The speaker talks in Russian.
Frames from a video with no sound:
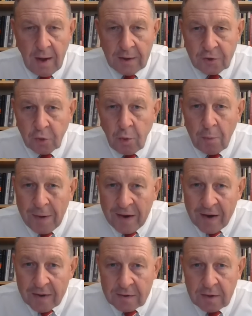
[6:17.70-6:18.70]
Особую
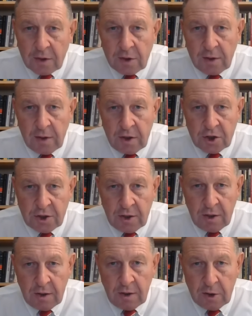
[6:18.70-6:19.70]
пикантность нынешней